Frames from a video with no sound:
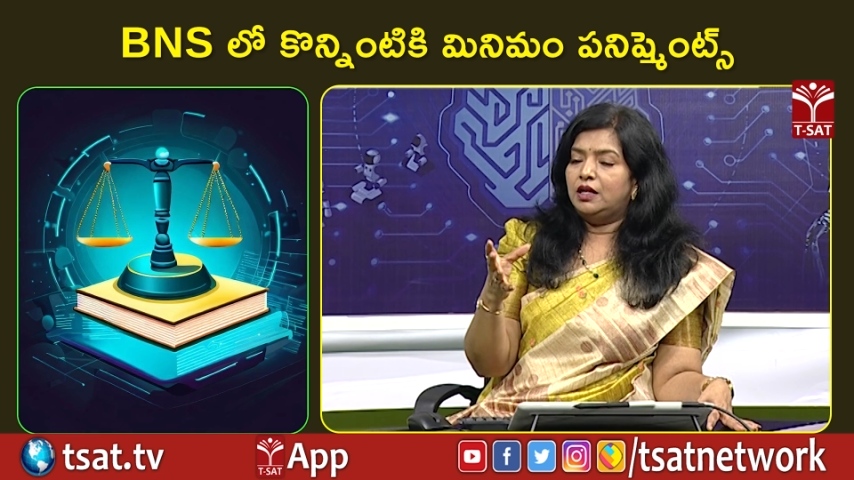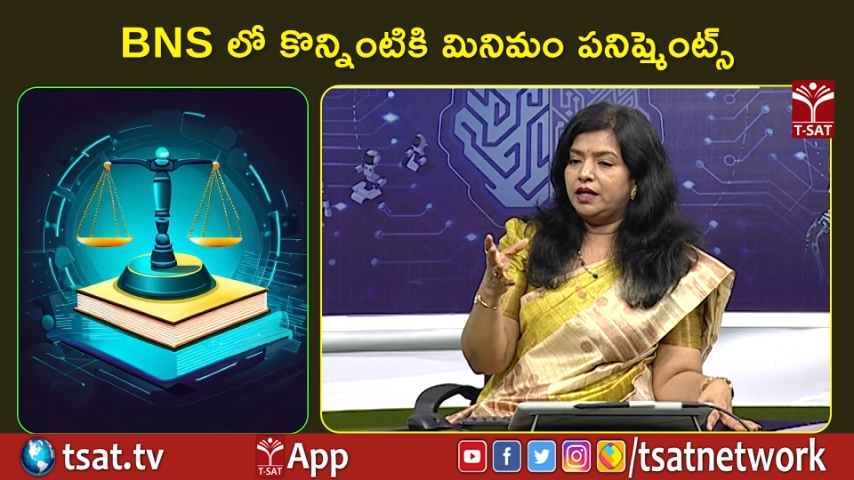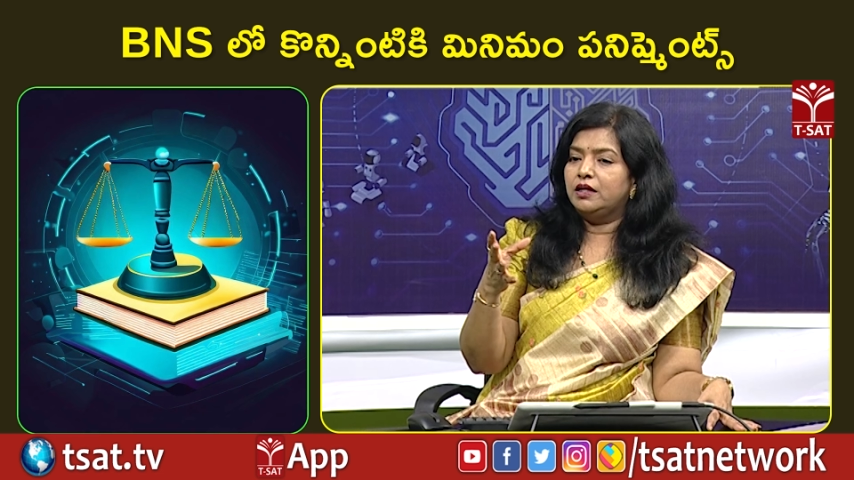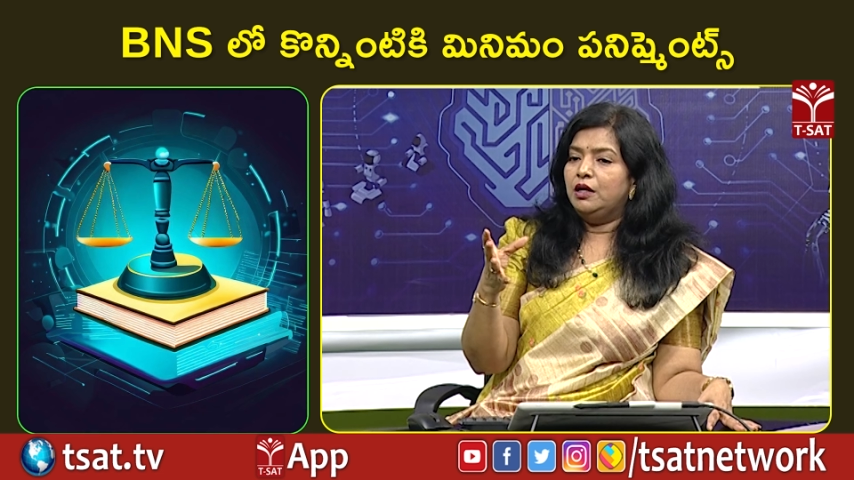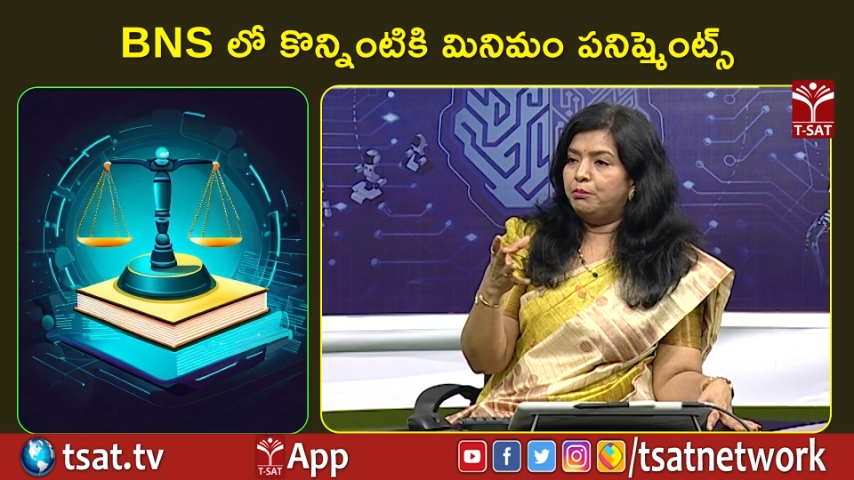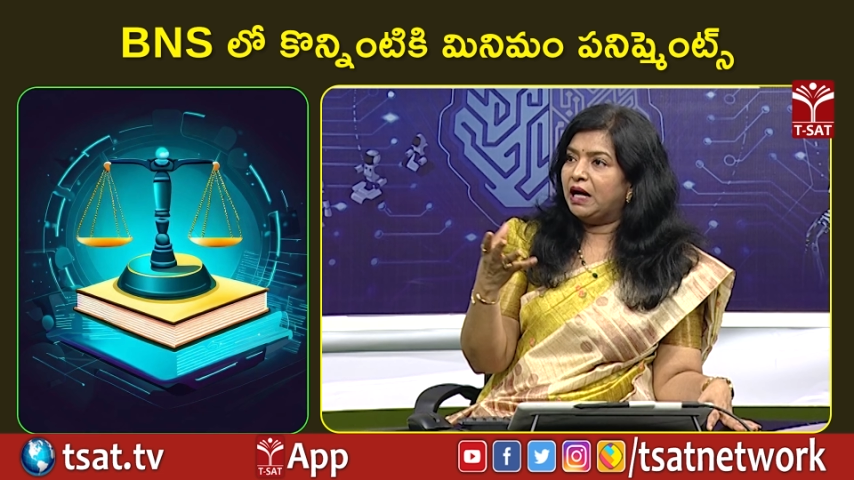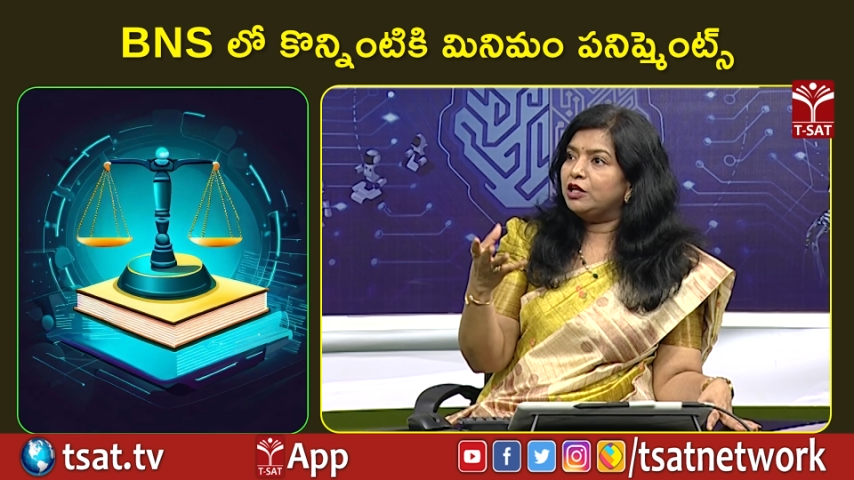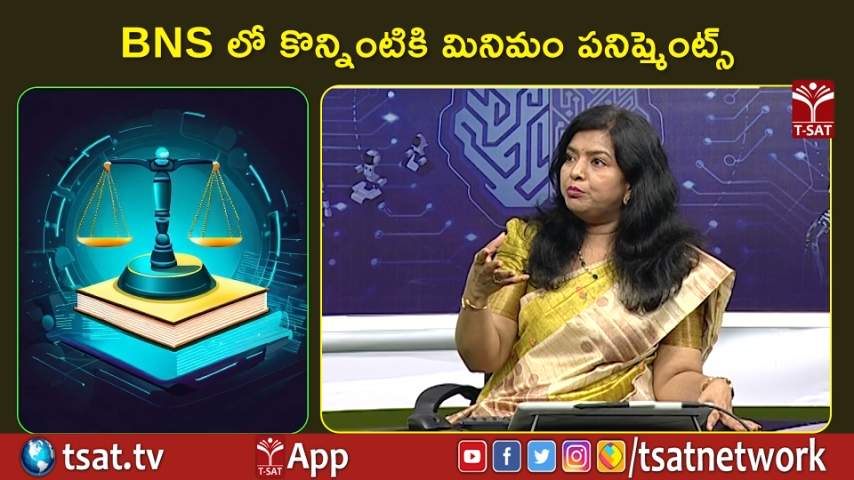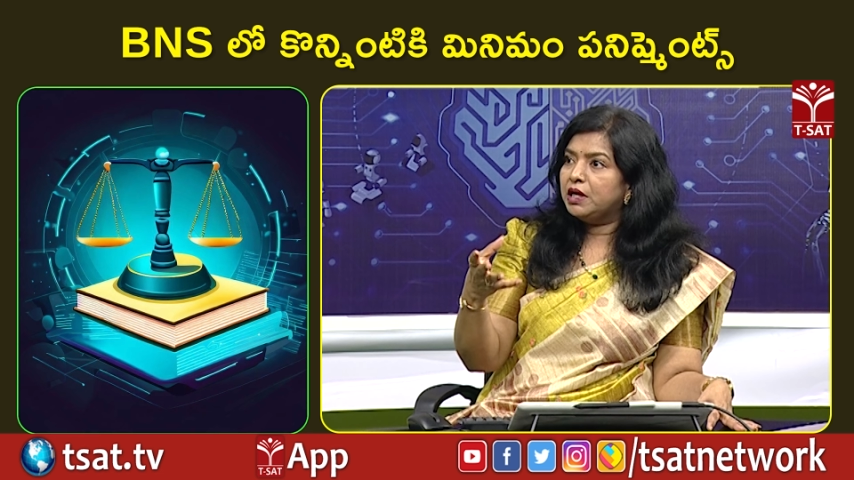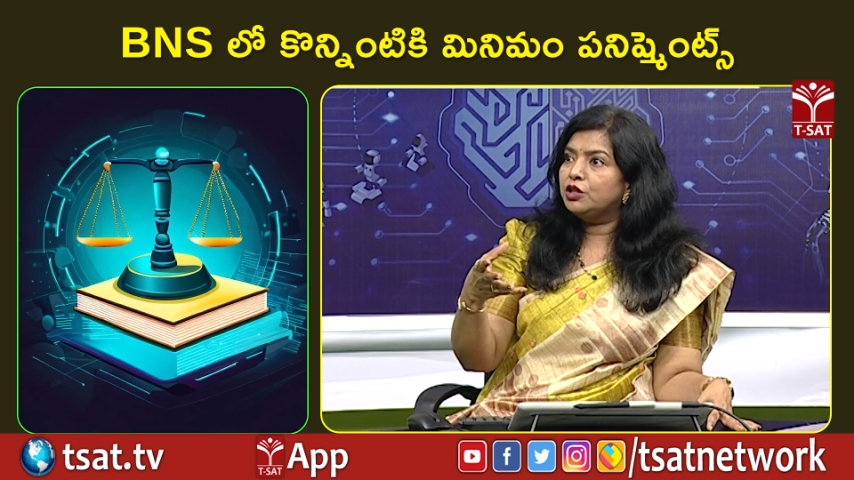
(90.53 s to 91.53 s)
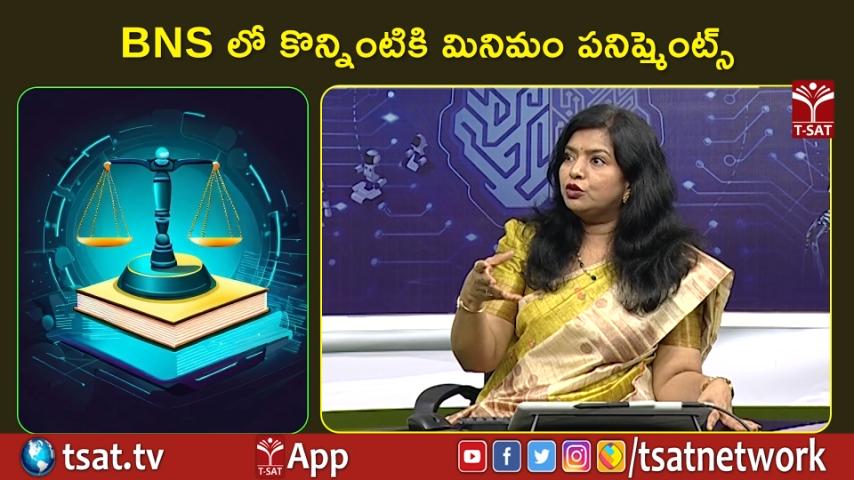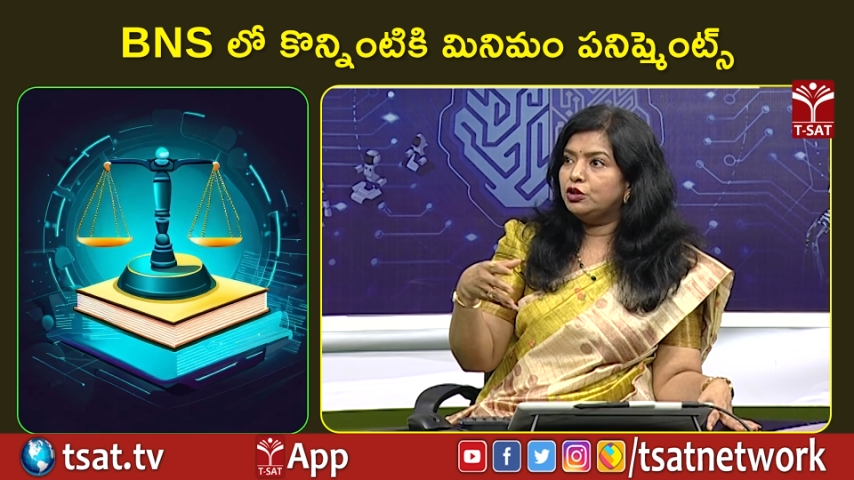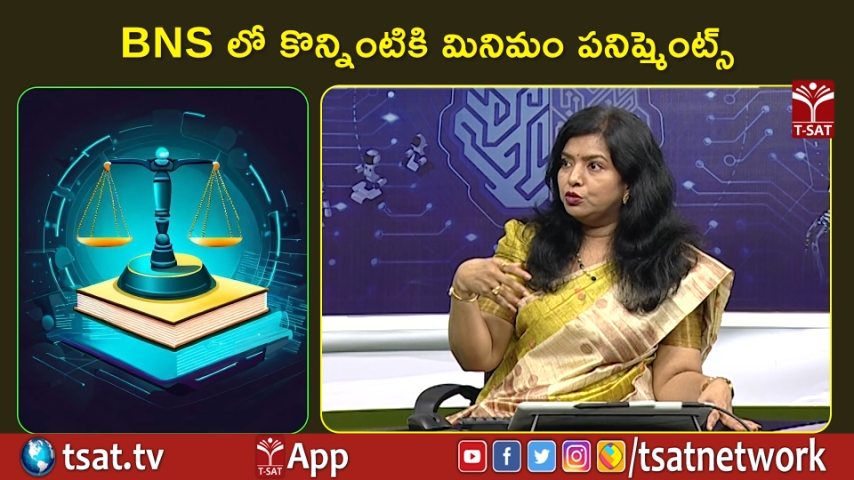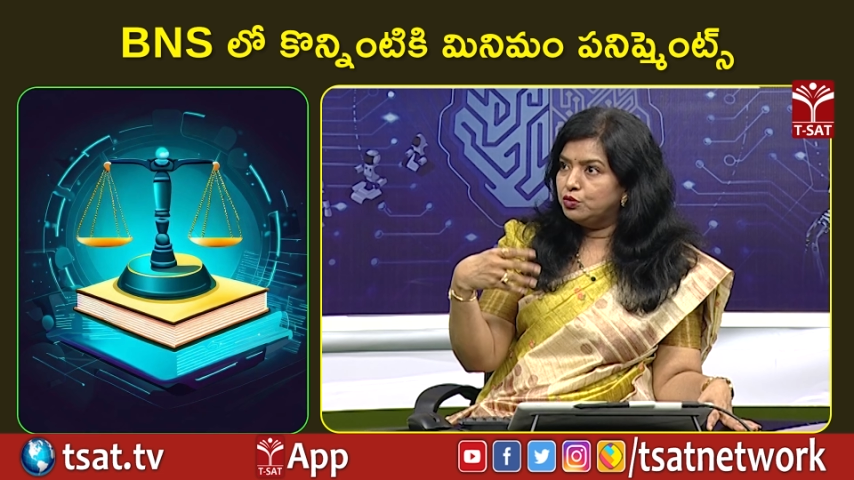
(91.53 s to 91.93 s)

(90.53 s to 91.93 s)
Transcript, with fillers: లైక్ భయభ్రాంతుల్ని